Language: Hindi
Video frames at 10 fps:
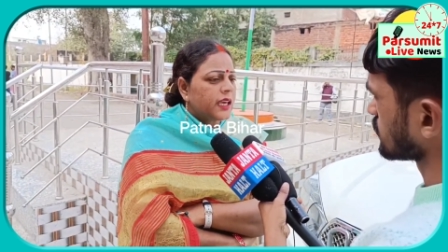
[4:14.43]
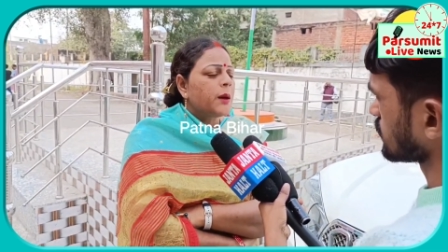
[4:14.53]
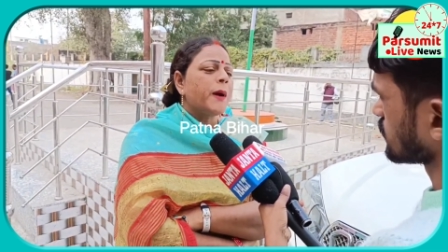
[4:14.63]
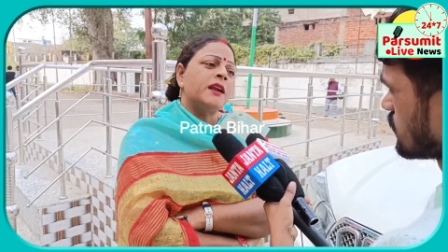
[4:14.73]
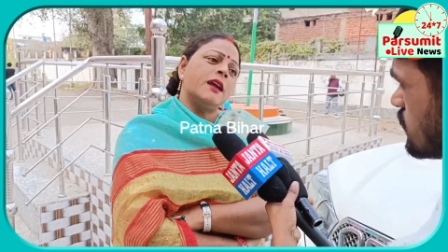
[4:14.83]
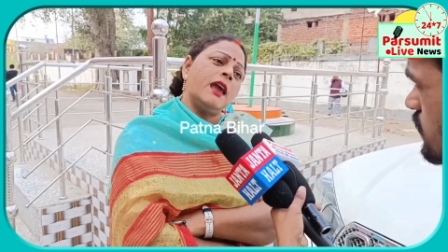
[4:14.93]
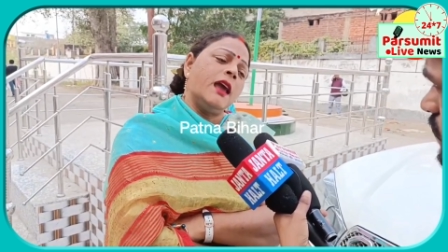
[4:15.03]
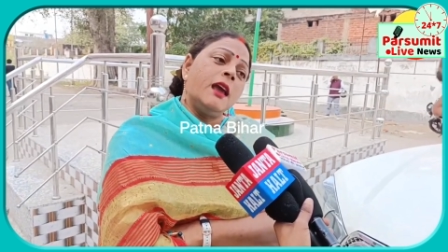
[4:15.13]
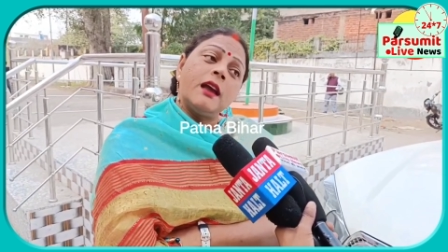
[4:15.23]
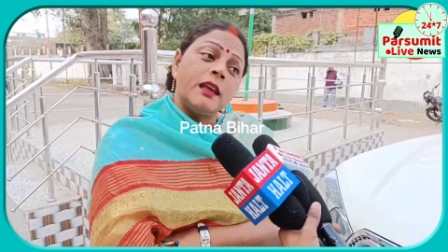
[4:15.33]
के के पाठक
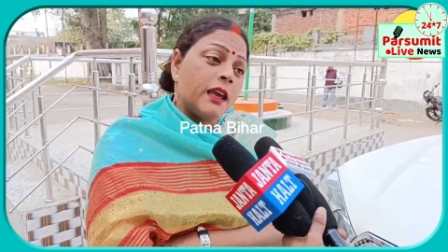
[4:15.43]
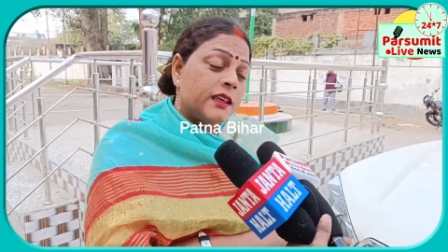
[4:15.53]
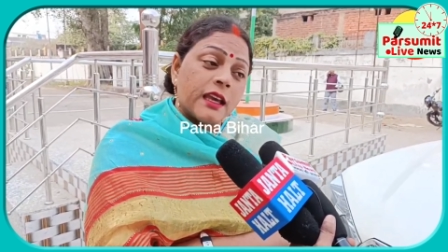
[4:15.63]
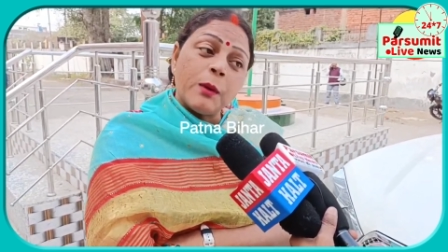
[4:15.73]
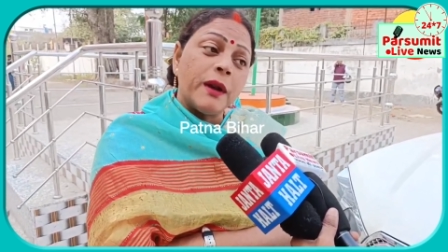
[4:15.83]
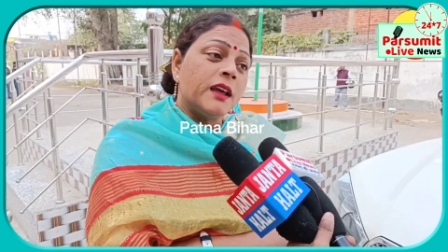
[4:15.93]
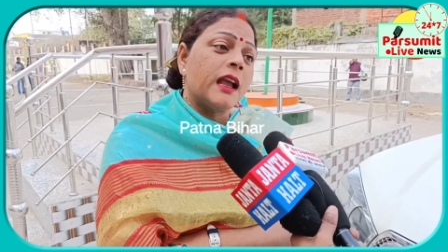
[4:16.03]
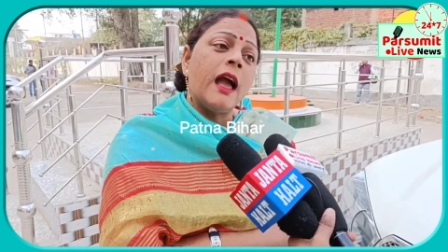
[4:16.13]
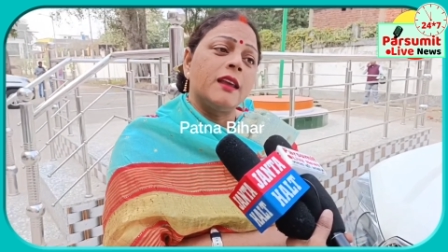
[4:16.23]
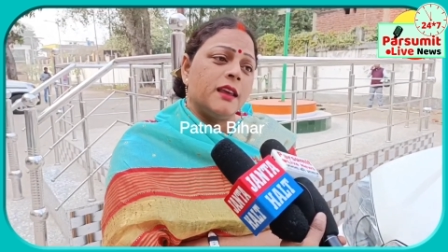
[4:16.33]
हैं के के के
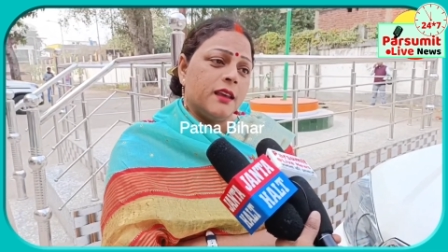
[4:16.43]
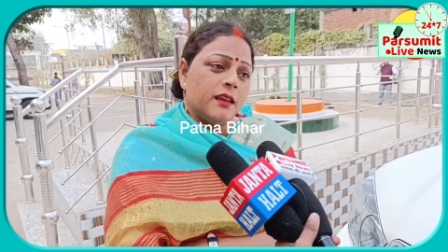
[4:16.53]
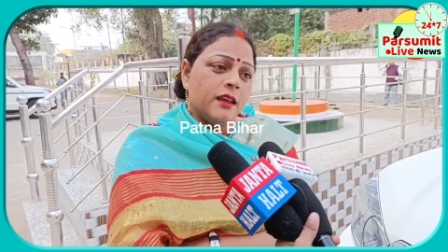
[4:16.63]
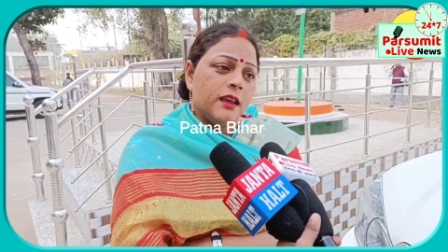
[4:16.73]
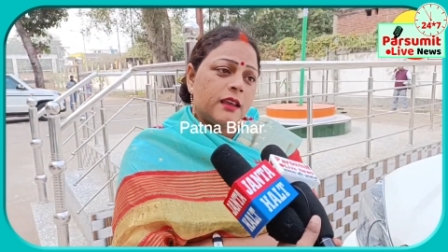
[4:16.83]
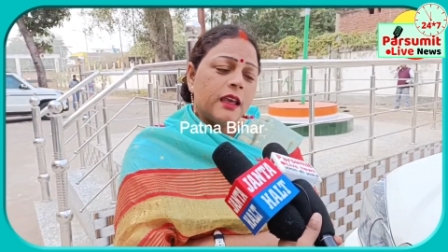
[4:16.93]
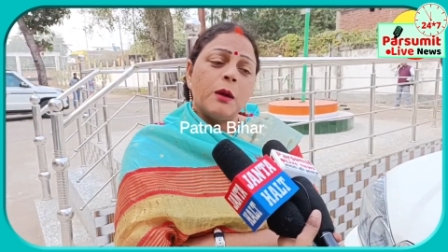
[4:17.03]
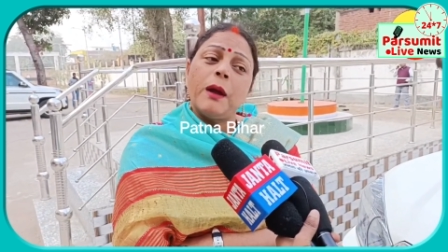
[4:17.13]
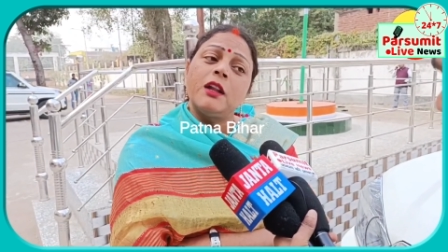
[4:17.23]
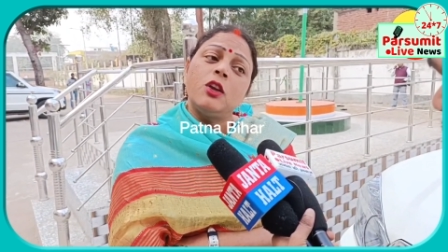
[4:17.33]
पाठक कहाँ के हैं के
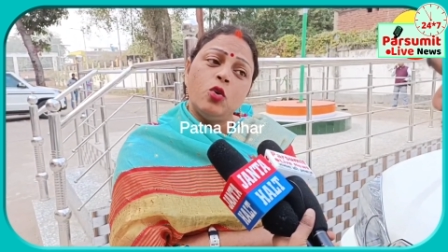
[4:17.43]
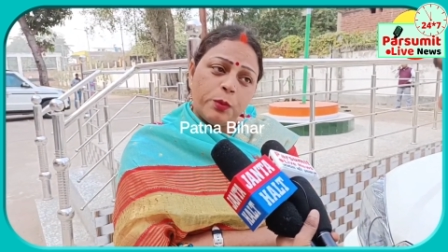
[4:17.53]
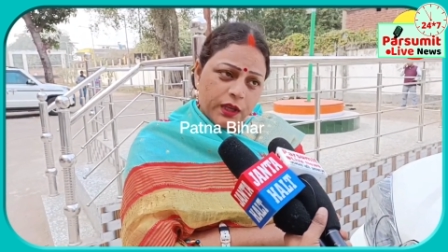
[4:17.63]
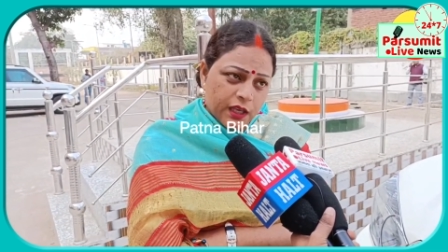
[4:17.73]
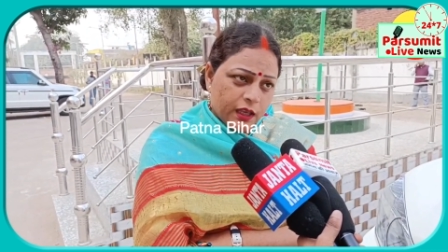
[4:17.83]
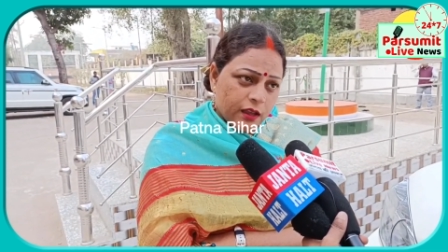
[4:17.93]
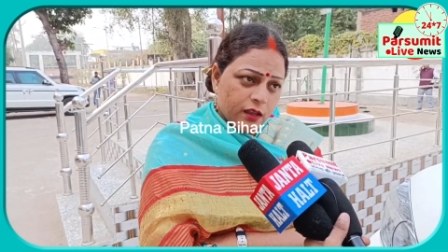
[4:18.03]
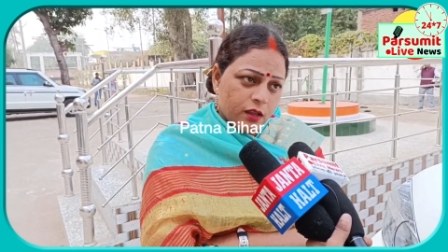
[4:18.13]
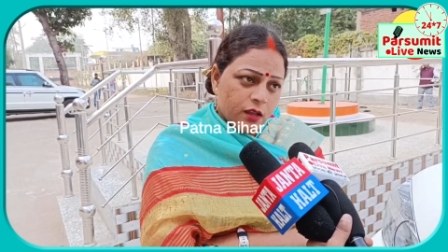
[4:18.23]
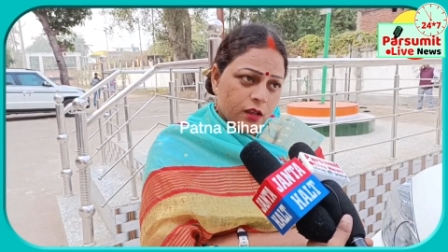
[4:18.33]
के पाठक यूपी के हैं